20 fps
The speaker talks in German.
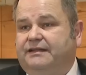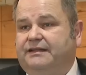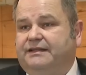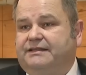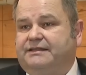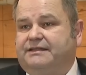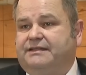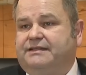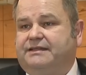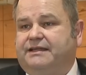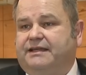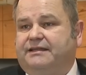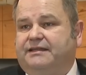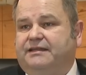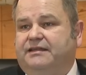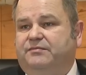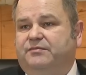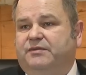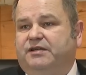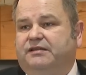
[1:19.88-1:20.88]
der letzten
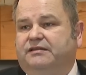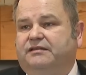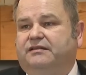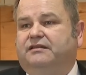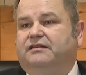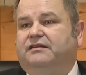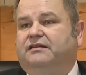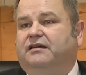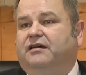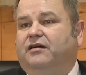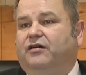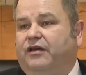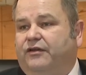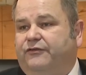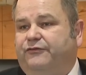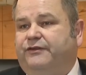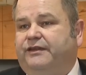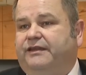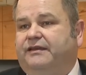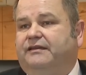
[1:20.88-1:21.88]
Zeit immer
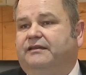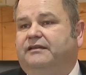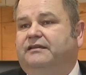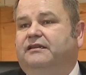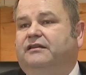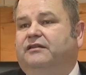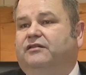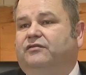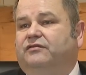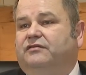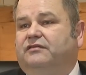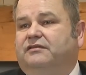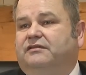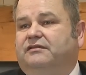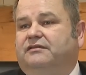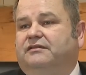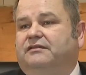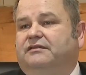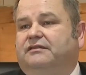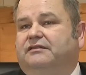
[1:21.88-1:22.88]
häufiger und
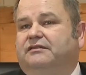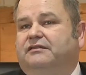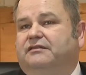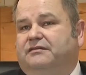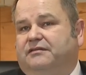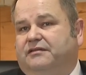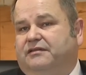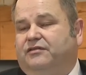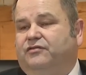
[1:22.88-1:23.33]
äh,